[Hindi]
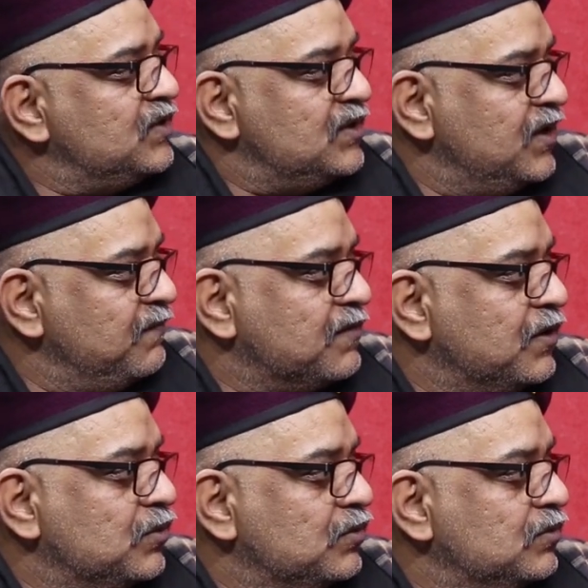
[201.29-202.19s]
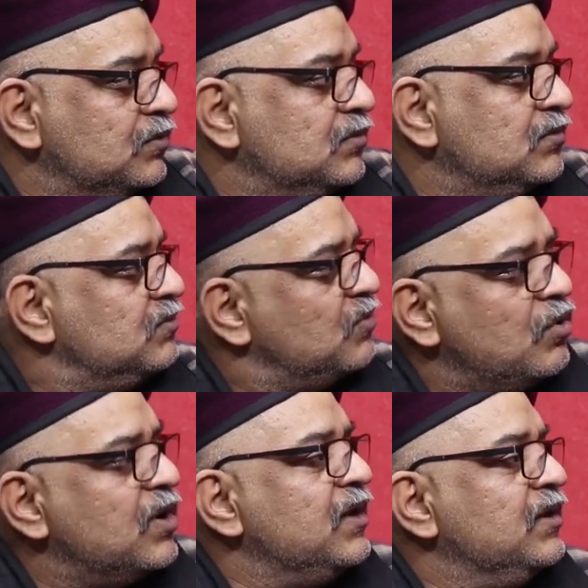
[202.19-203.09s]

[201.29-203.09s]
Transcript: सेव करूं होगा